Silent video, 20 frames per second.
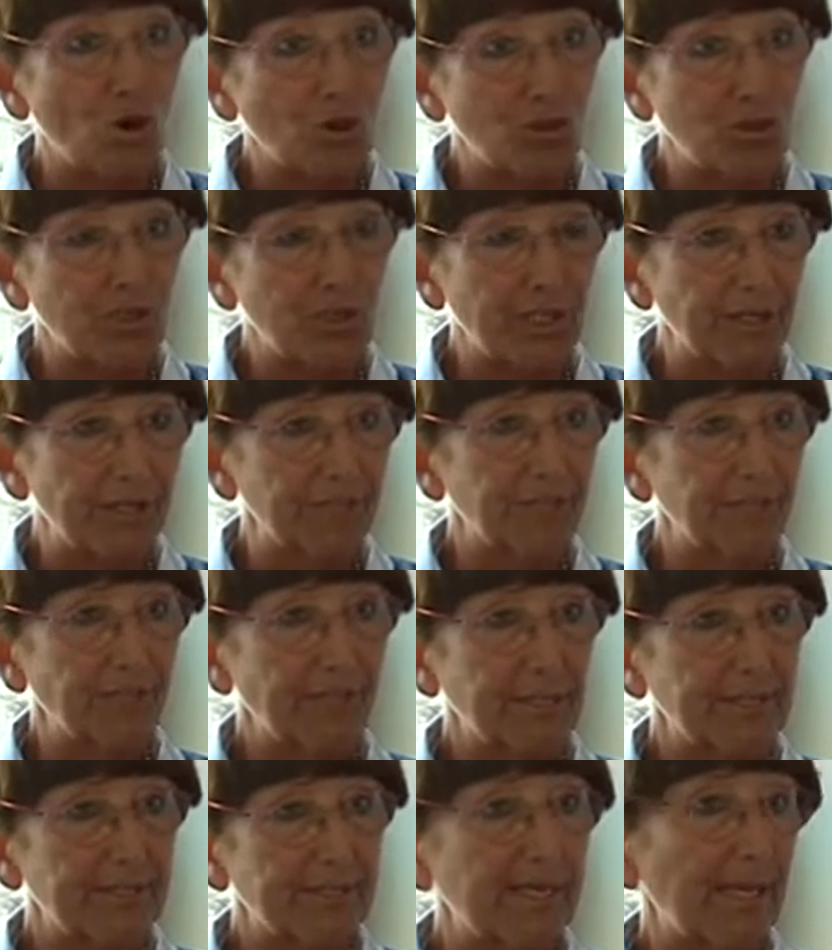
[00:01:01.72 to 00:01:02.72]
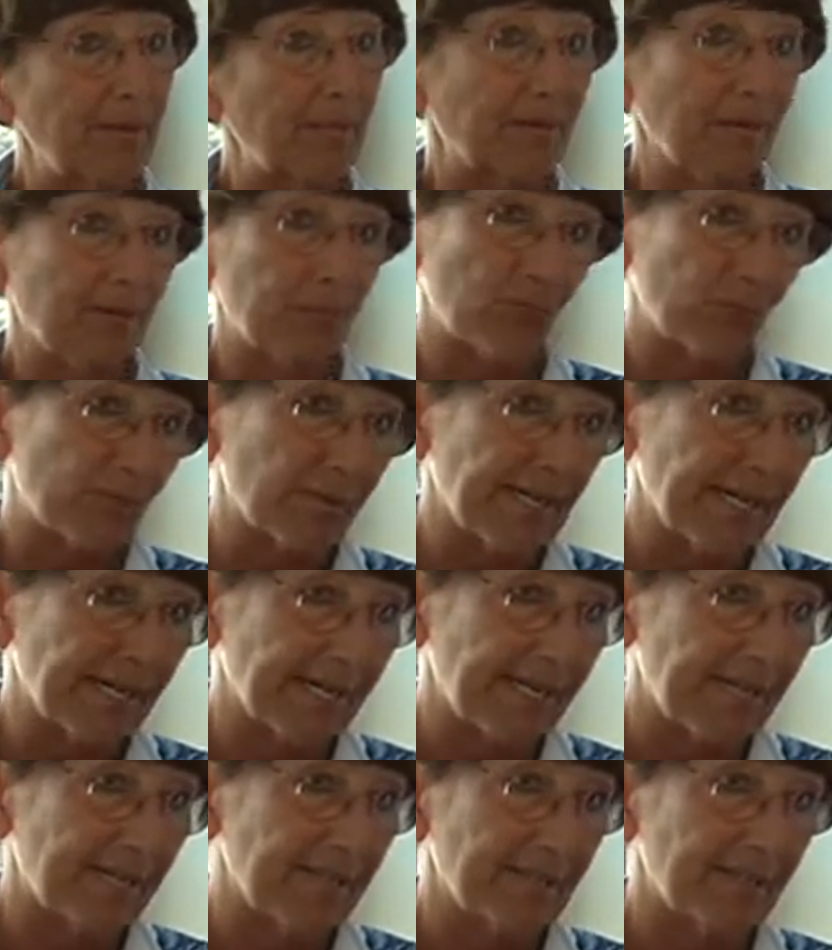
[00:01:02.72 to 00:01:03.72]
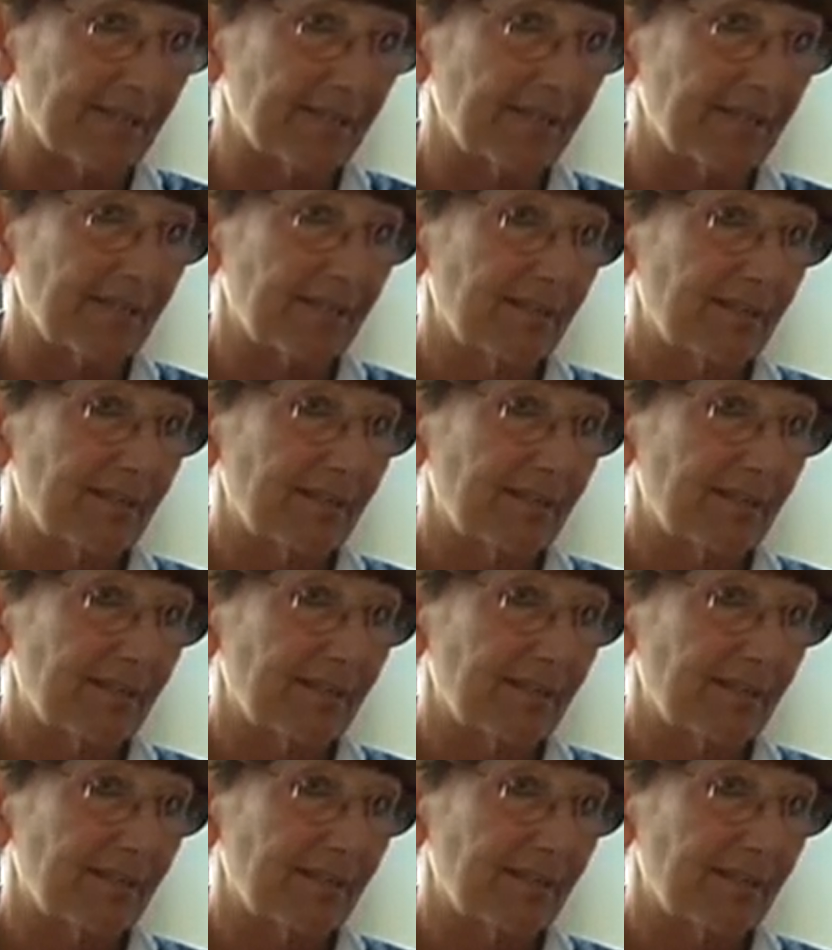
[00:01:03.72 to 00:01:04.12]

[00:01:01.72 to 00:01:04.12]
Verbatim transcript: oggi sempre più carente